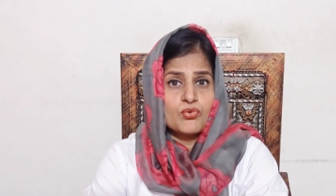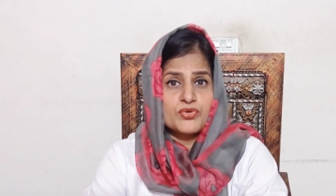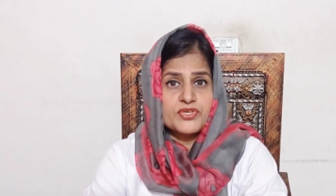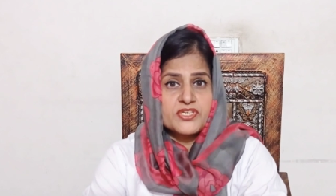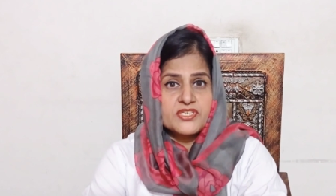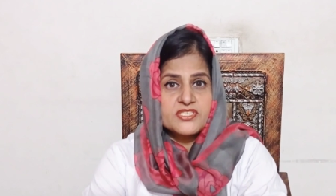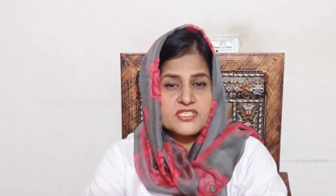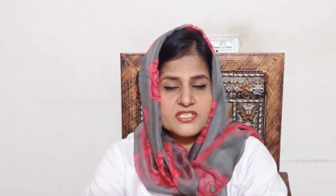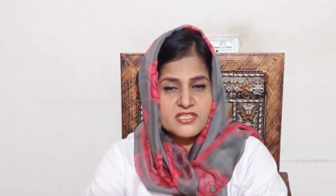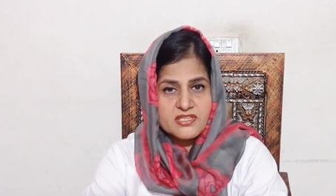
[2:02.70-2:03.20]

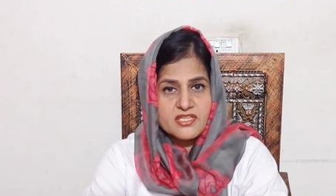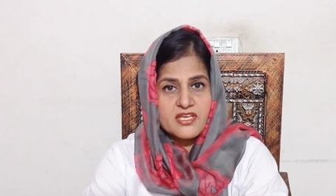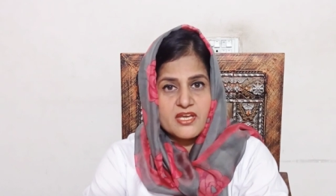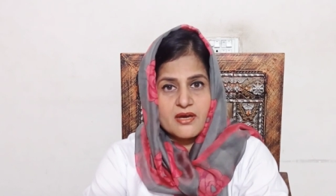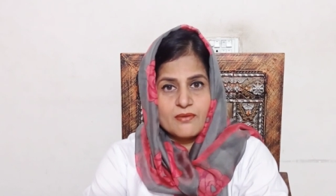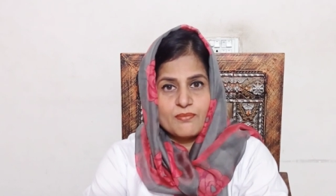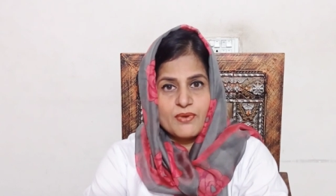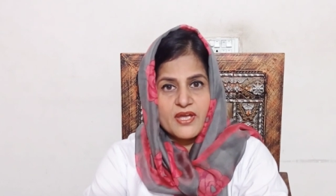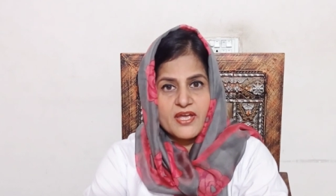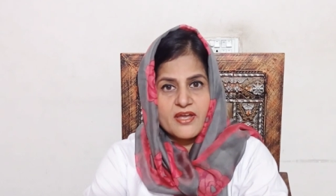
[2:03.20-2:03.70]
होंगी जितनी
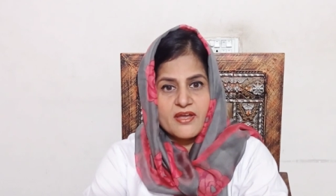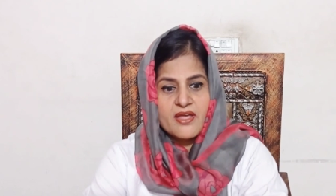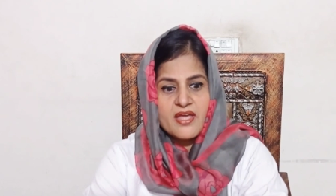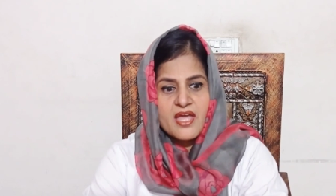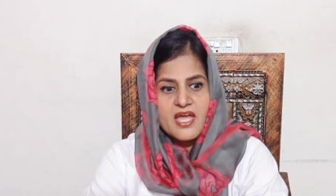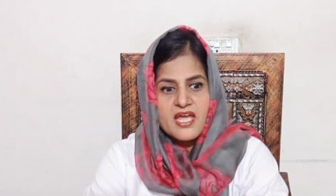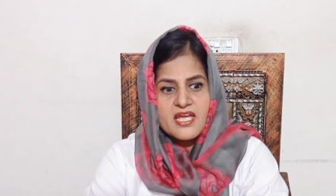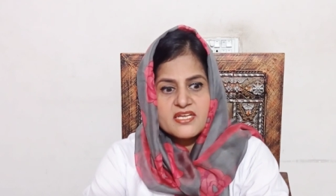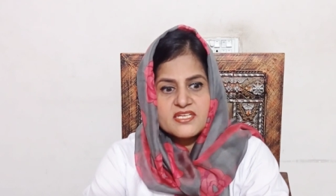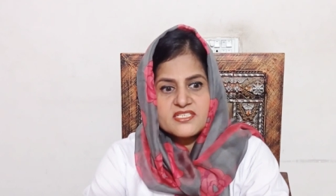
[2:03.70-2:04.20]
अब
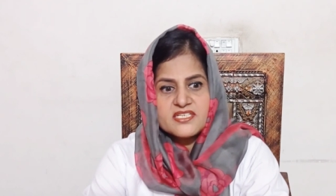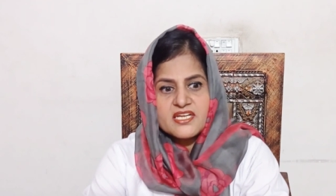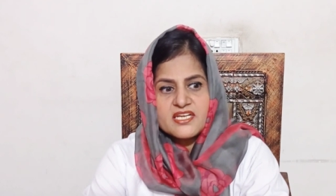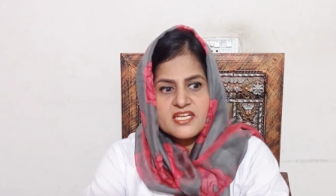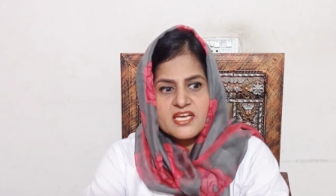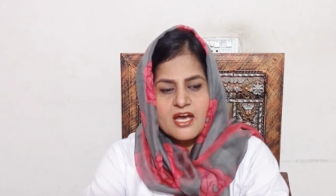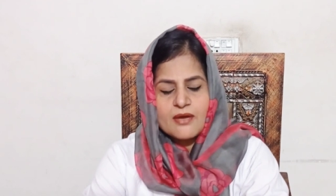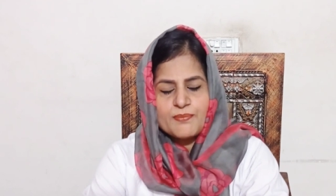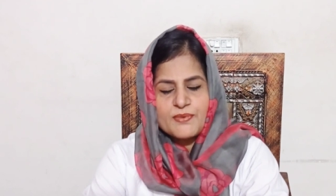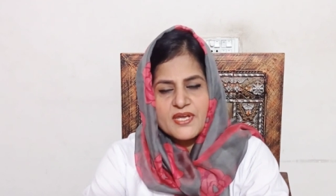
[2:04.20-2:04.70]
हैं
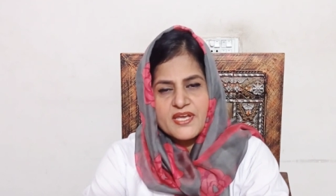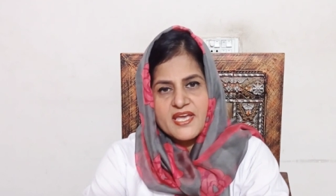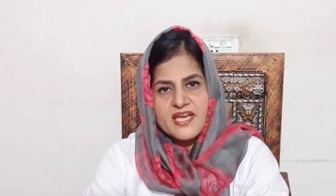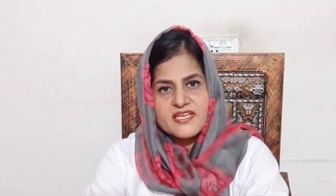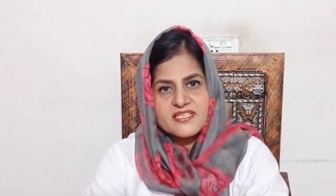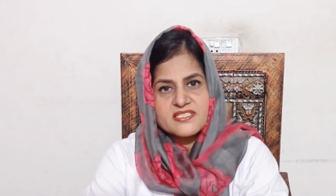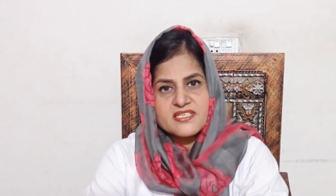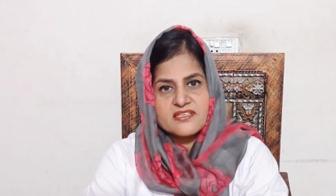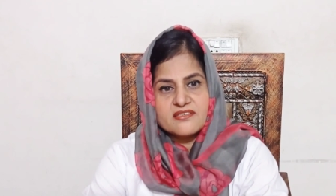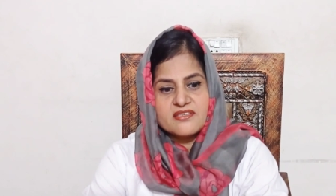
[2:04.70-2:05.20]
यानी आप ये
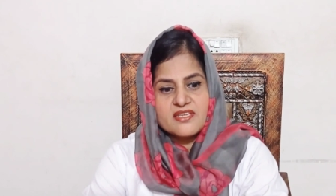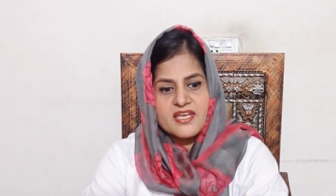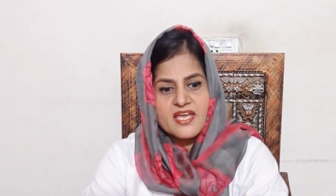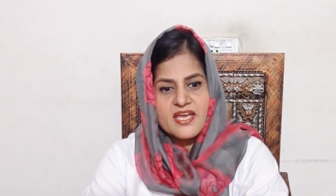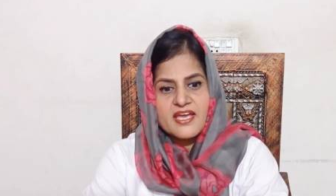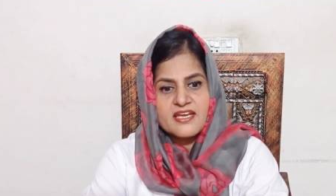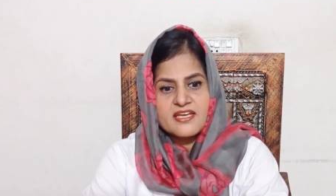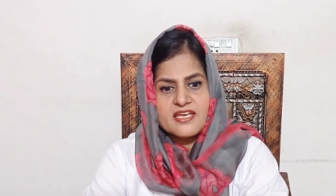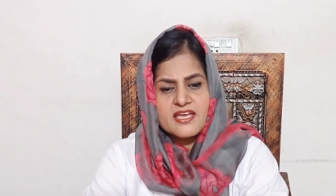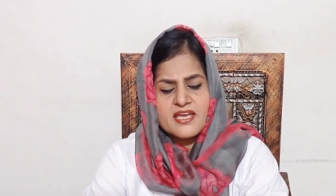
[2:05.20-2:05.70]
कह सकते
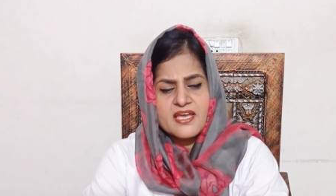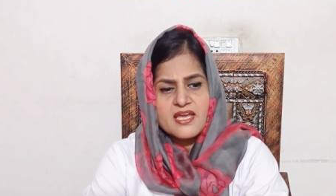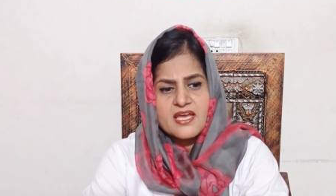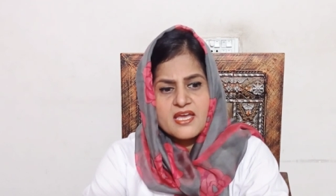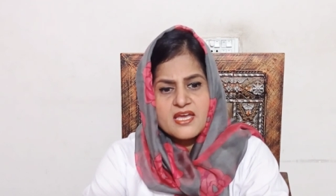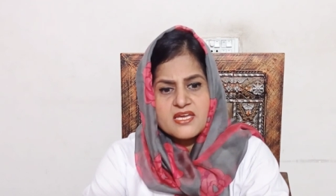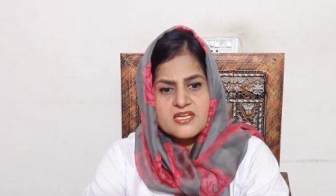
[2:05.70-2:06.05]
हैं कि